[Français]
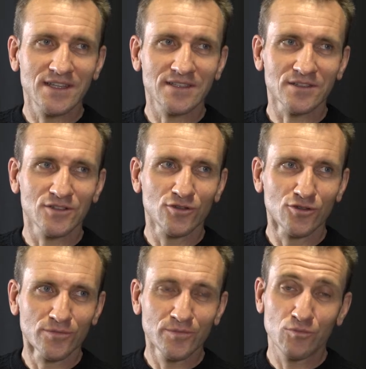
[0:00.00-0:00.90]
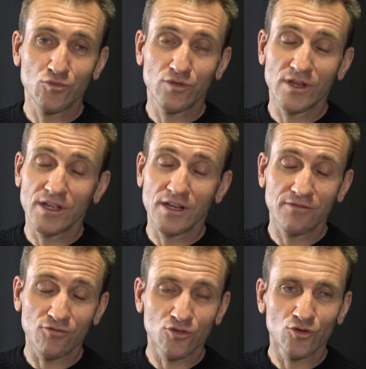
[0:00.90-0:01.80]
d'ascension, puis
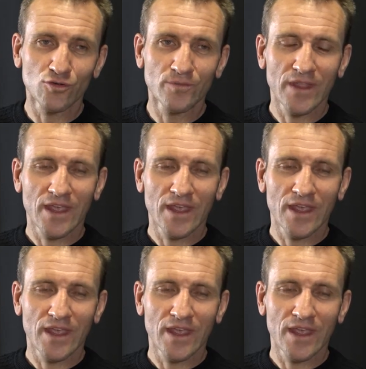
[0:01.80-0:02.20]
les, photos